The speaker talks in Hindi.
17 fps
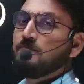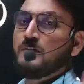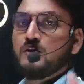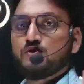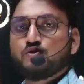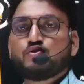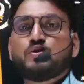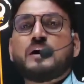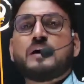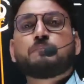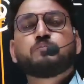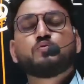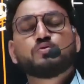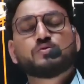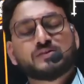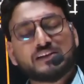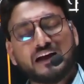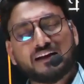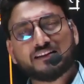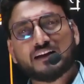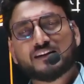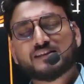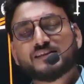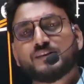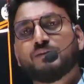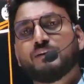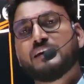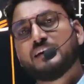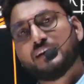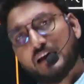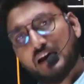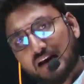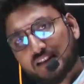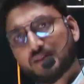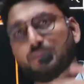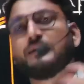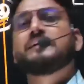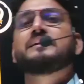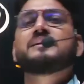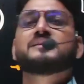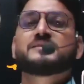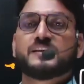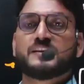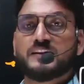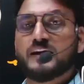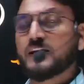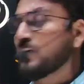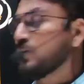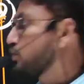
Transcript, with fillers: जो आपको सात आठ सवाल अर्थमेटिक से देखने को